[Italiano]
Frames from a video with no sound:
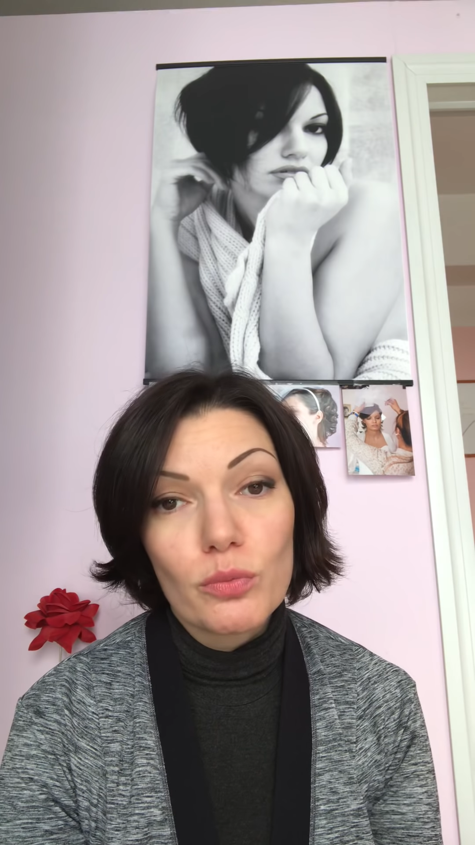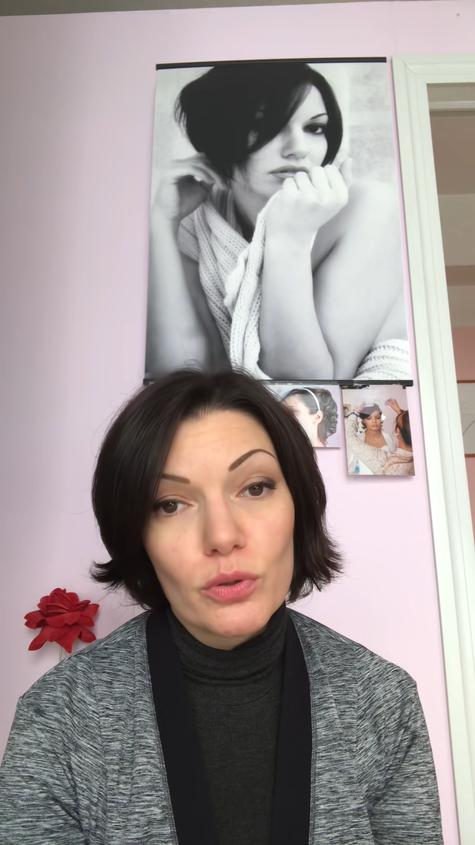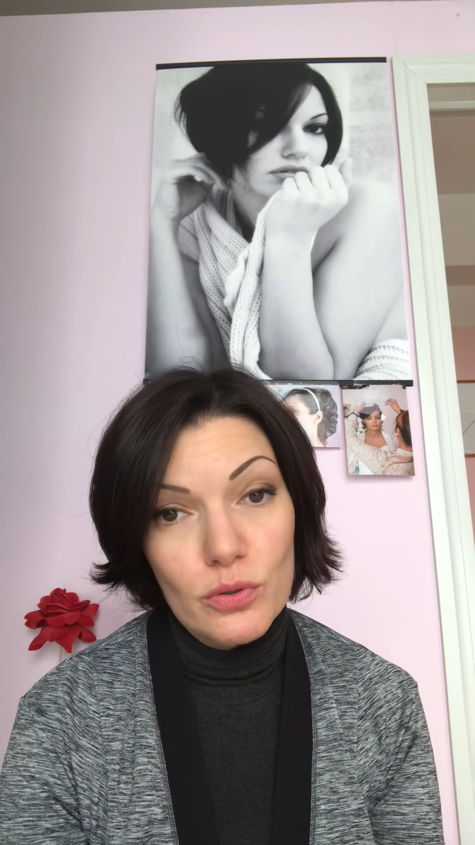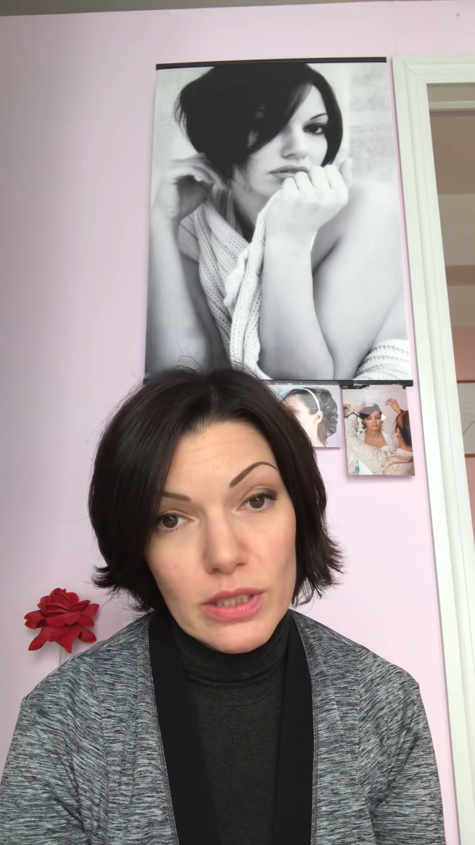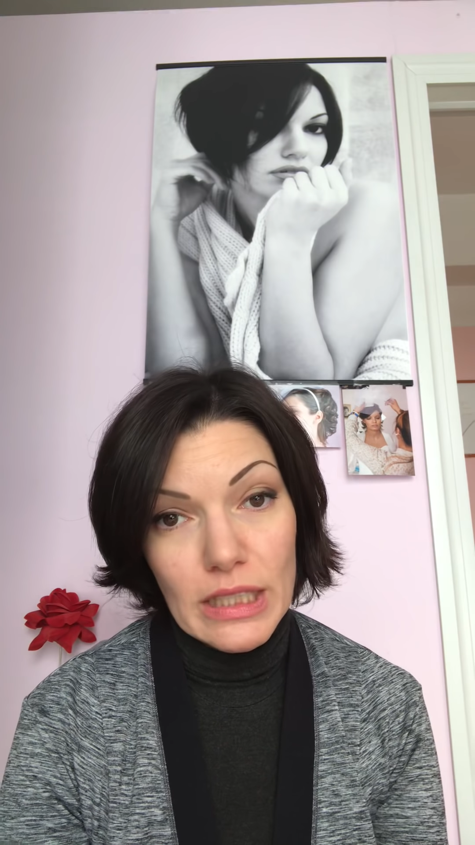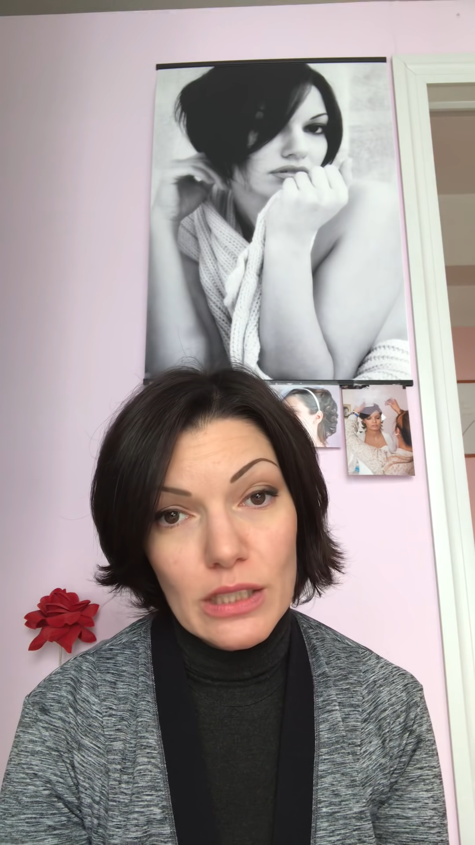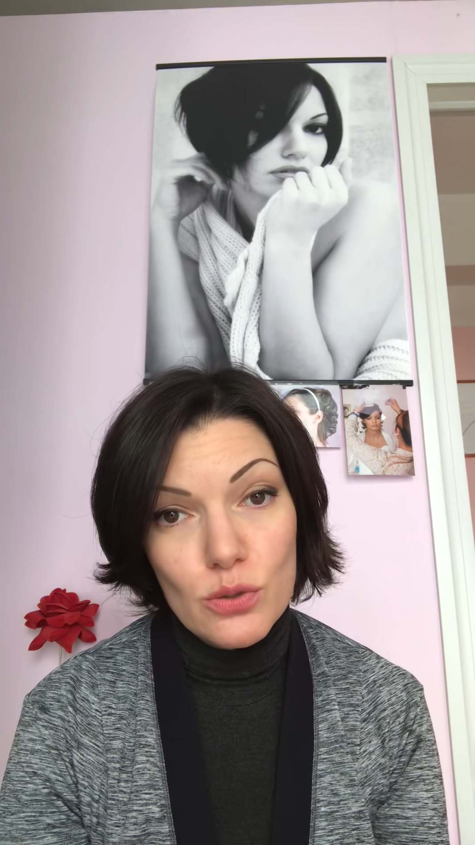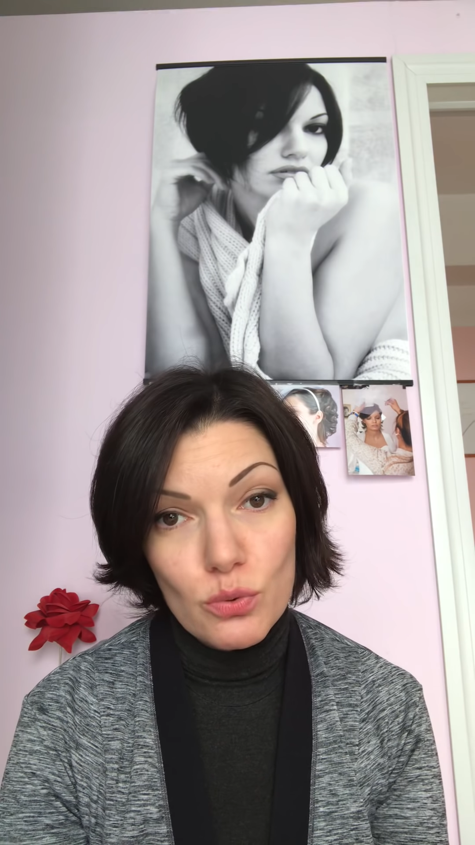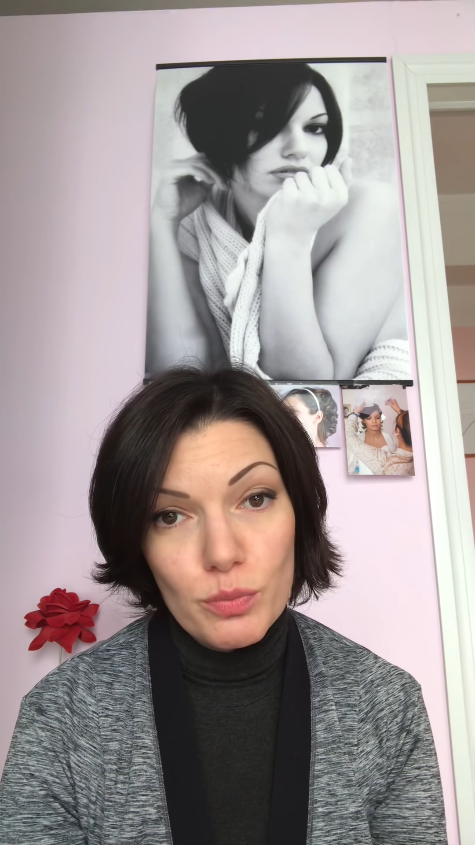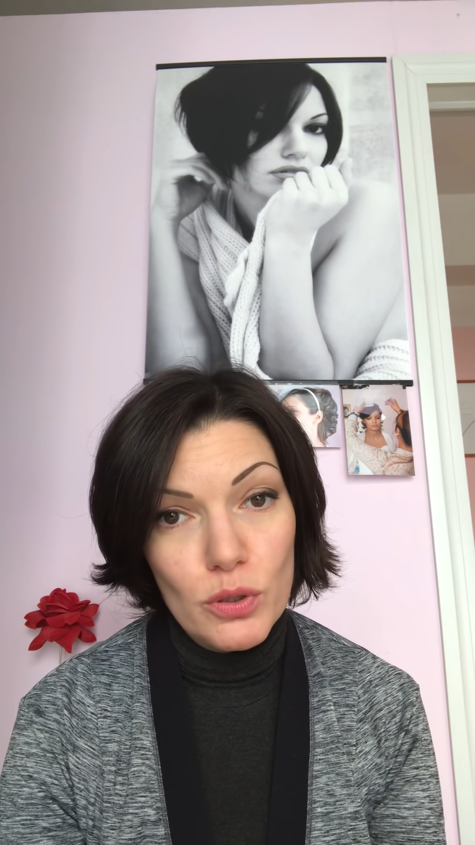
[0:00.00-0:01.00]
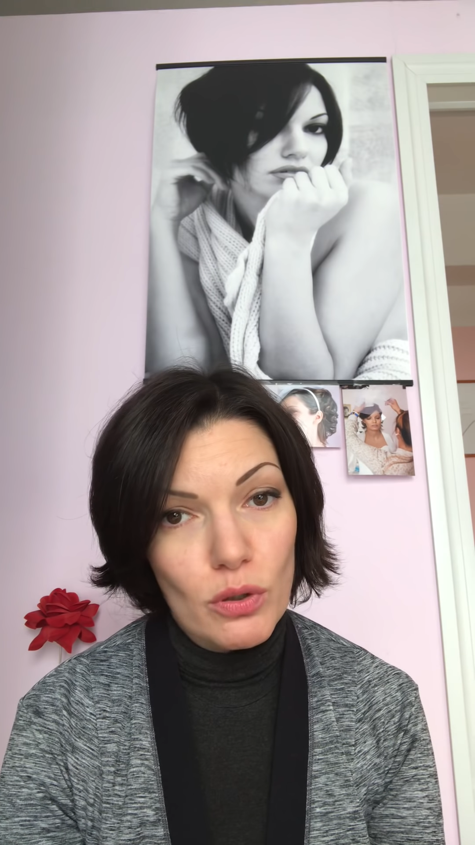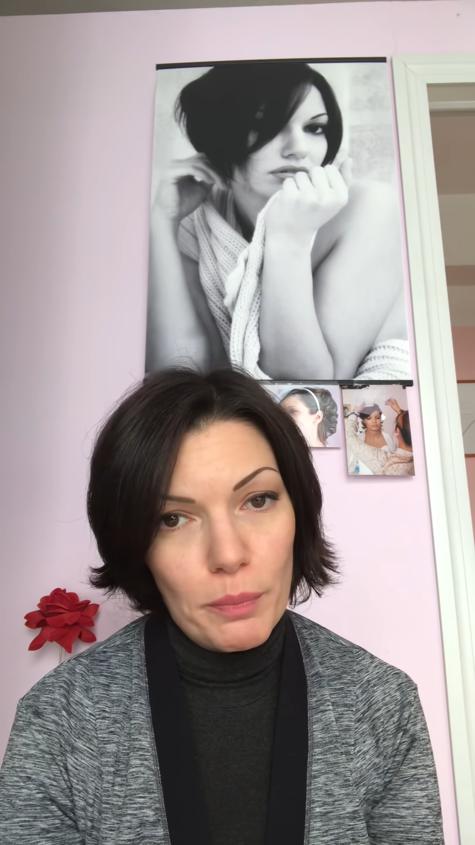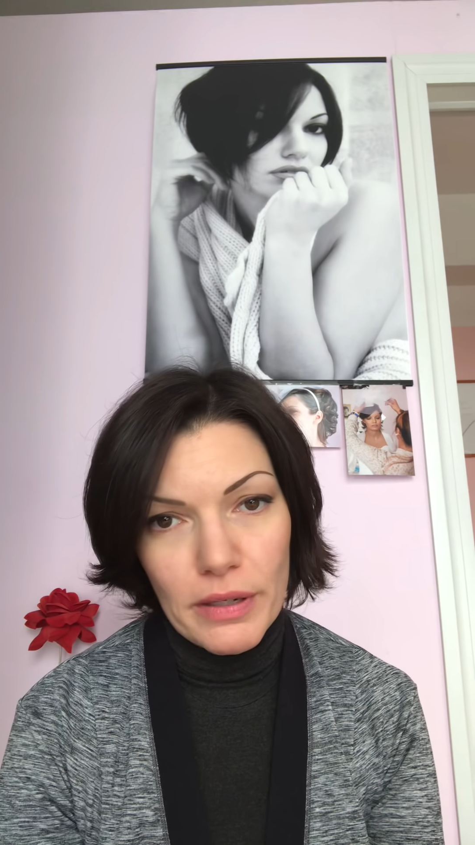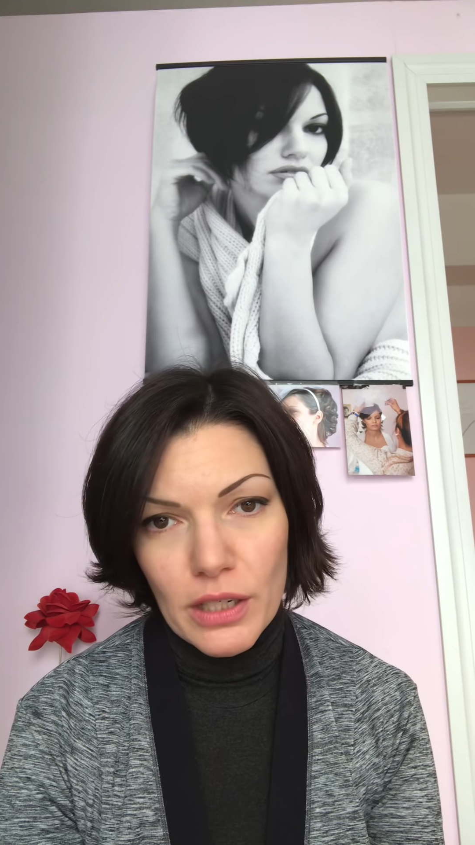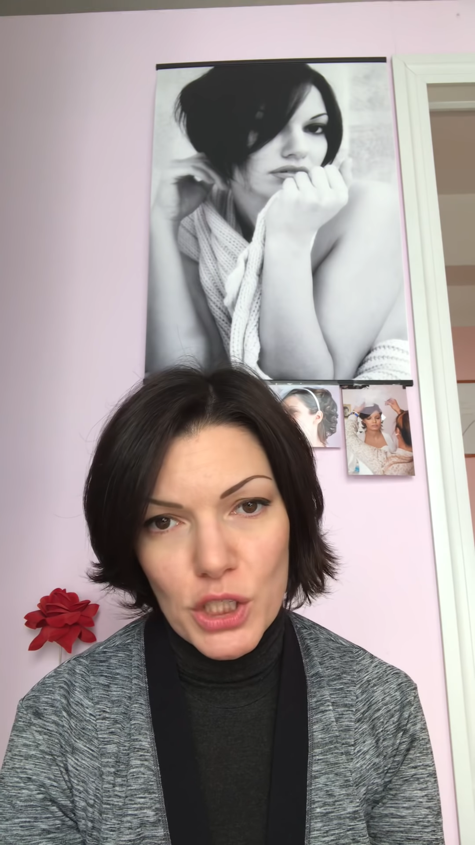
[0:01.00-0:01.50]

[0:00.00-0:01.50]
molto secchi subito, appena